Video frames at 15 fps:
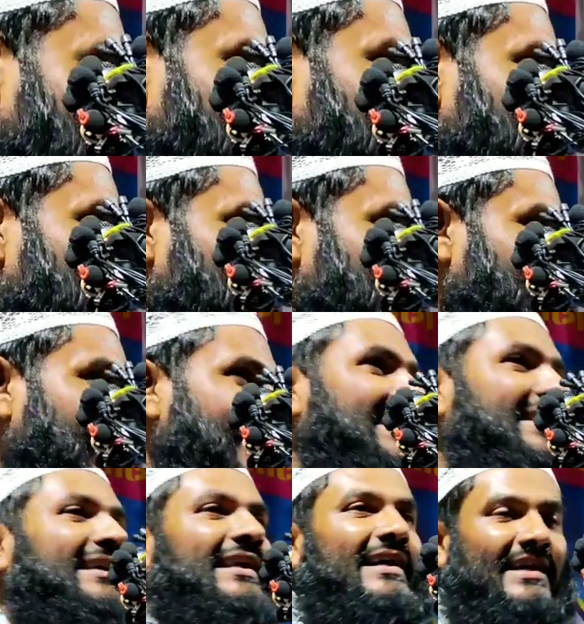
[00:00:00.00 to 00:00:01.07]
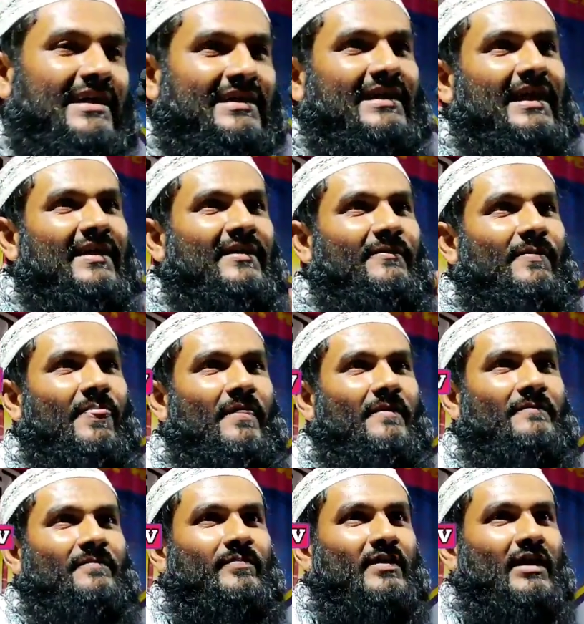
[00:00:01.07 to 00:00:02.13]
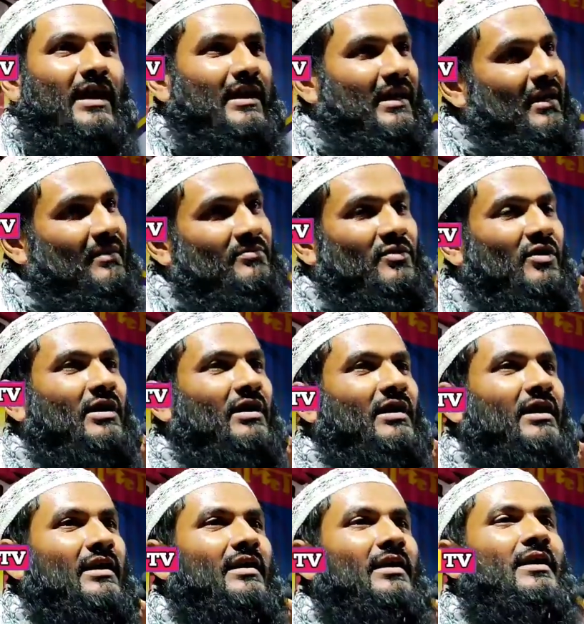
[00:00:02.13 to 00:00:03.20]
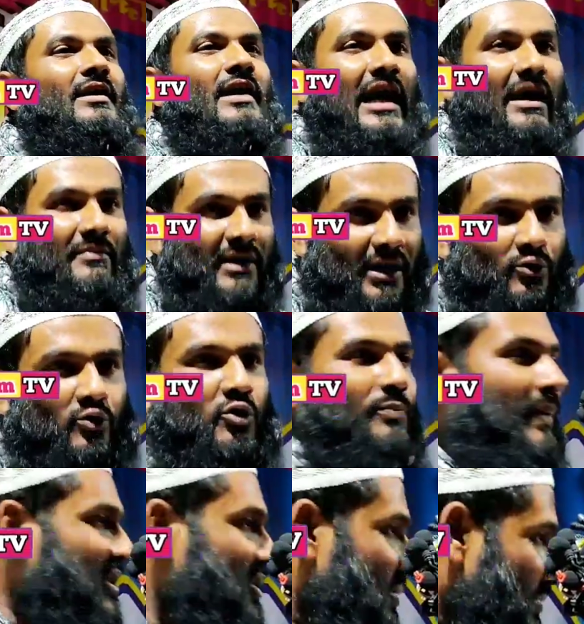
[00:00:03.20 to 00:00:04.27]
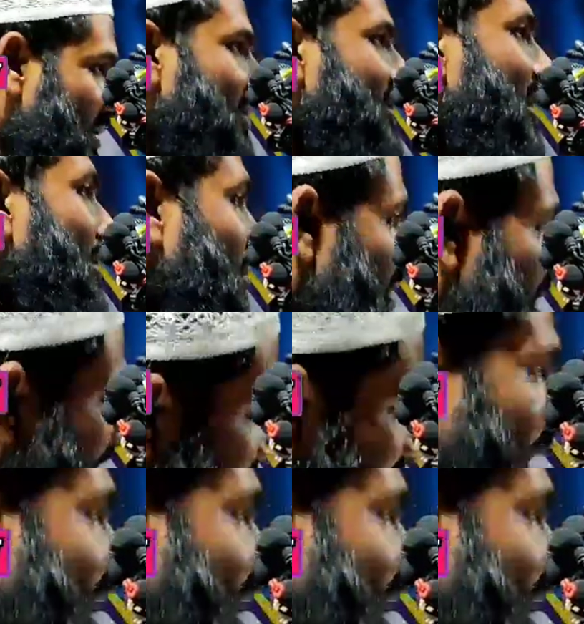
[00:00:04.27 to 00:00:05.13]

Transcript: যুগে আটকে রাখা যায় আলহামদুলিল্লাহ আমি আর দু পাঁচ মিনিটের মধ্যে